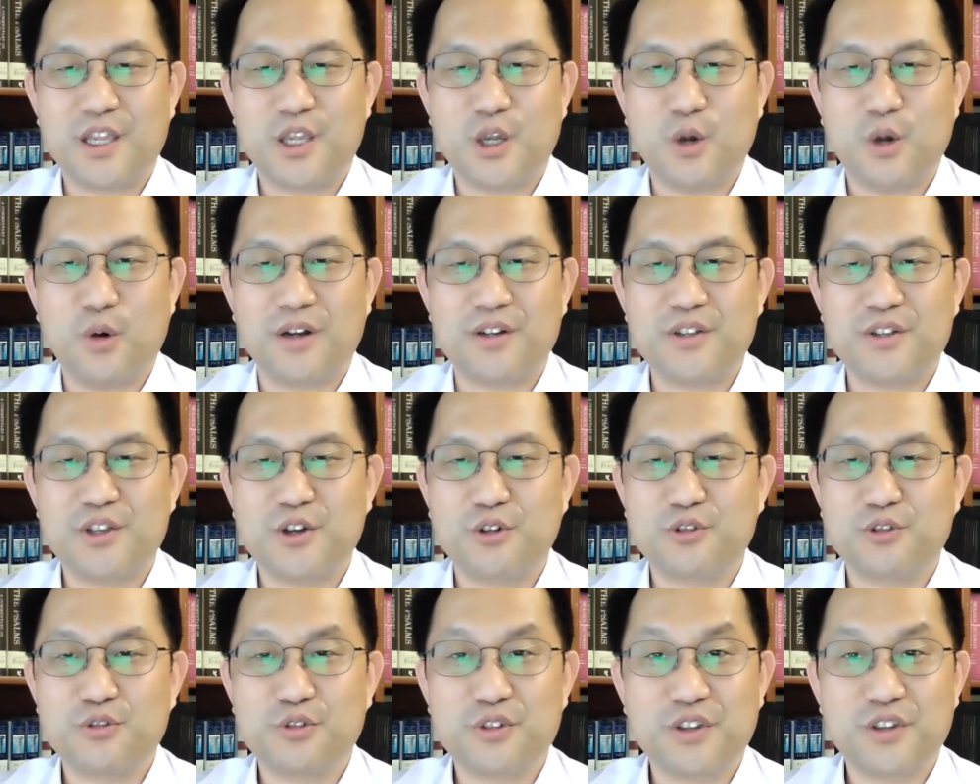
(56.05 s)
여호와는
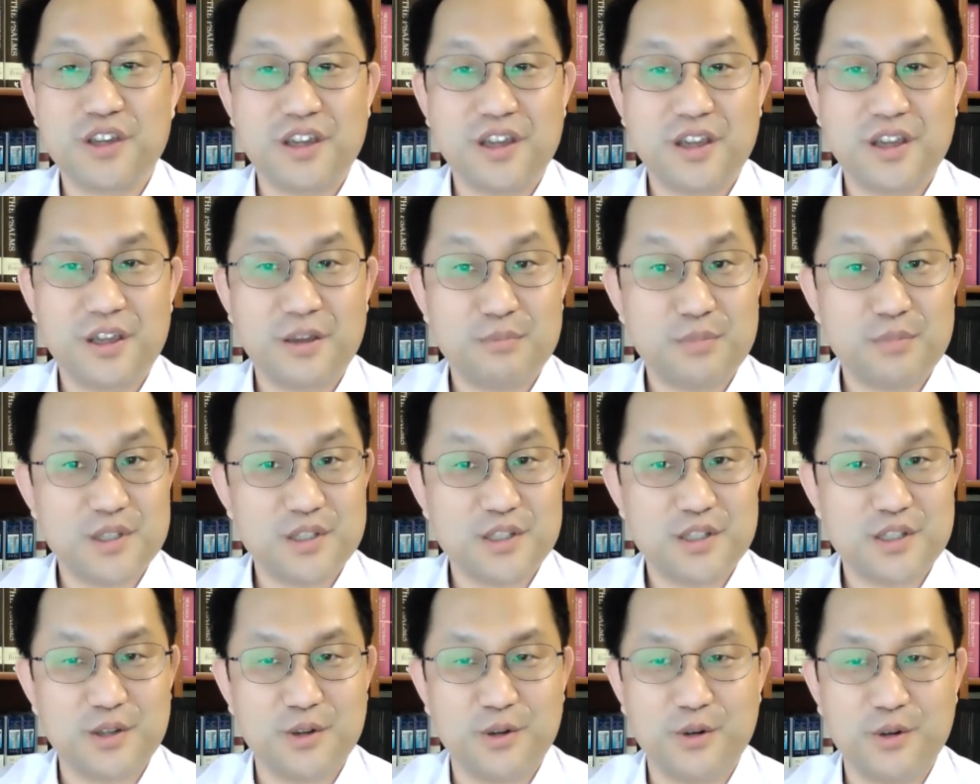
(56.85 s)
형중의
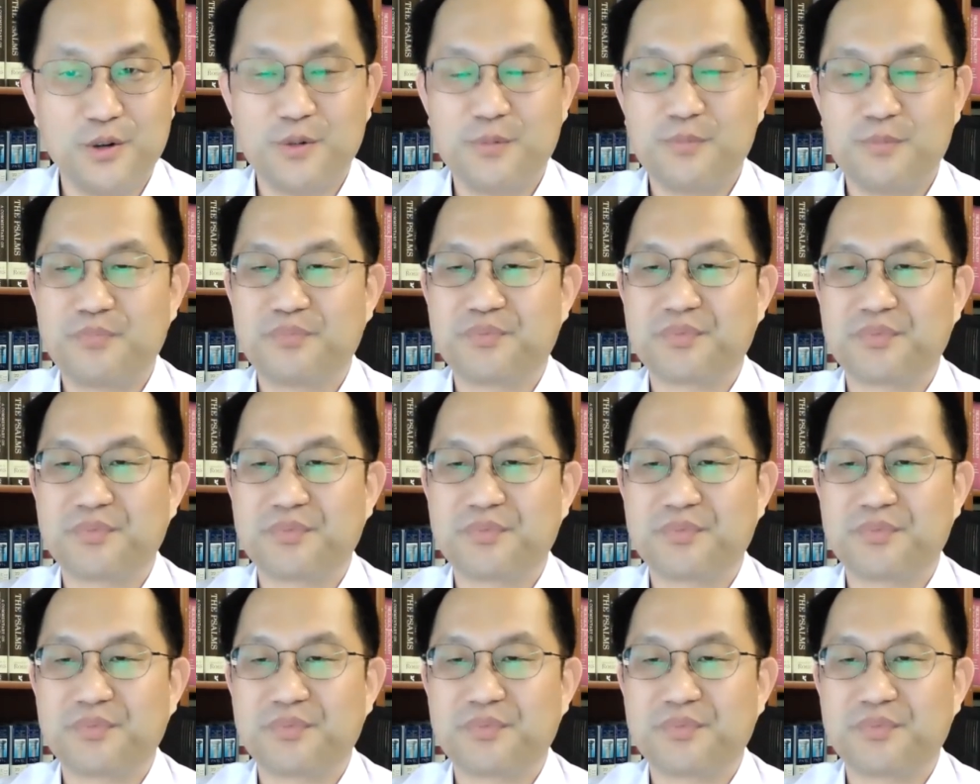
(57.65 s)
빛이요